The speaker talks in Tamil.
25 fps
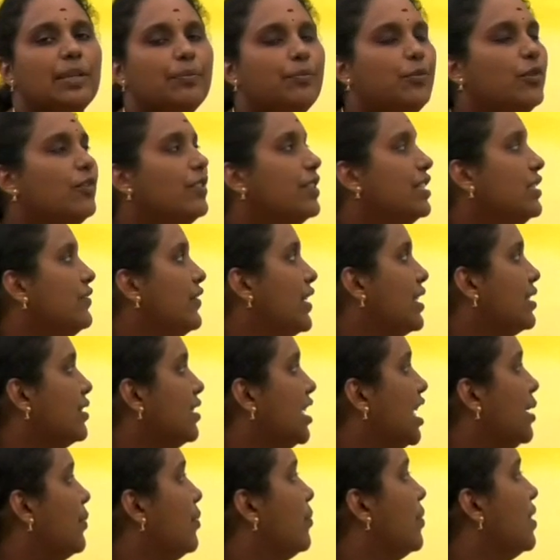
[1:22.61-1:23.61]
இப்போ வந்து
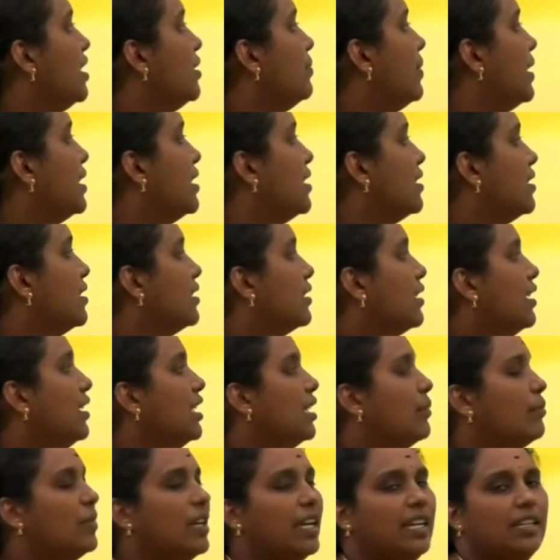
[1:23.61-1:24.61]
ஃபஸ்ட்டு எம்பிபிஎஸ் படிச்சுட்டு இருக்க
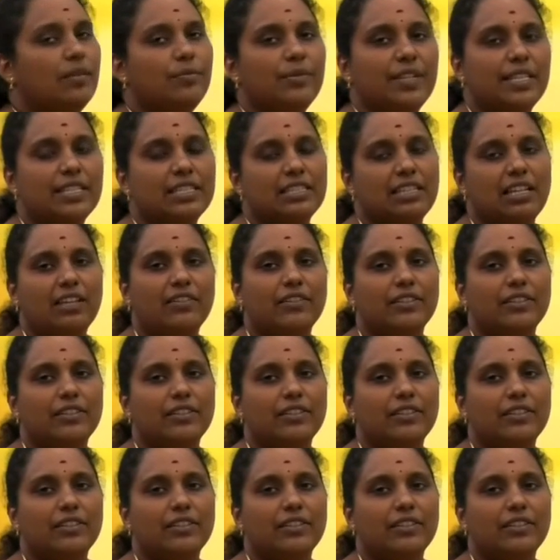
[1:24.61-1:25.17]
நம்ம அலுமினிஸ்